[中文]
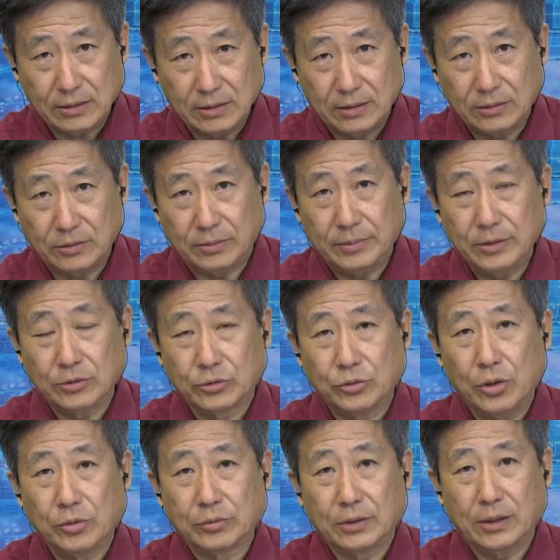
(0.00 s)
呃，有没有
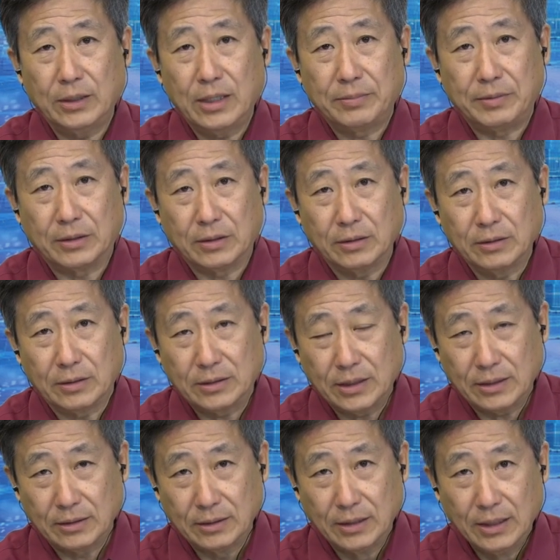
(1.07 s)
错误的类比等等？这
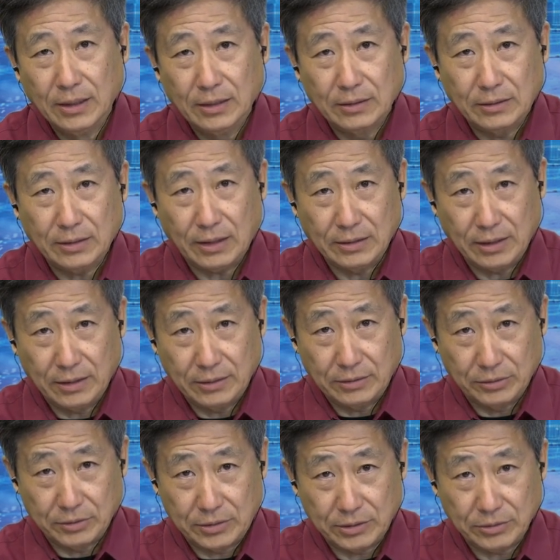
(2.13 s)
个大家
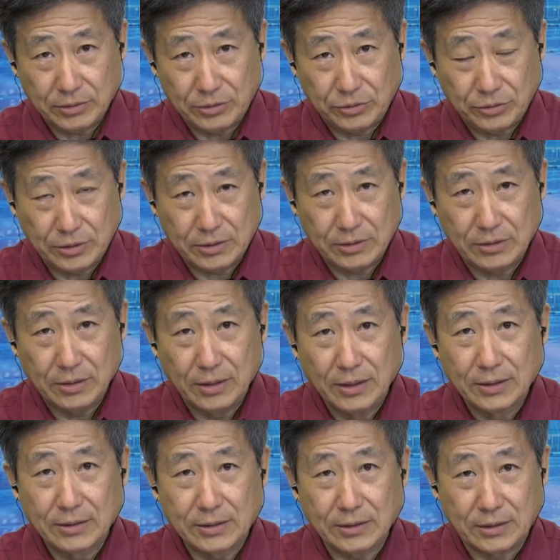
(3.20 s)
有机会去。
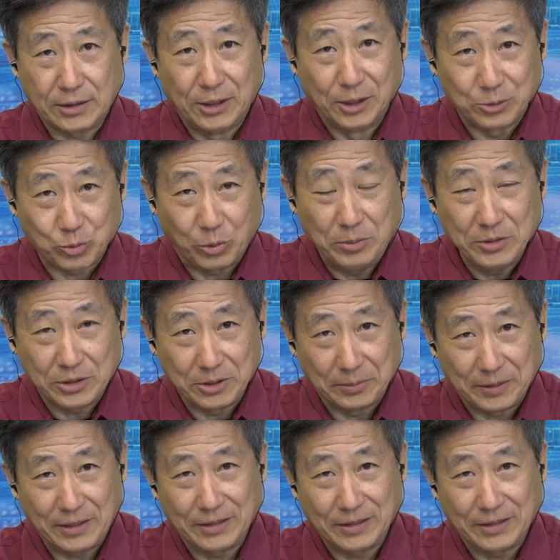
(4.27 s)
自己去琢磨去吧。哈。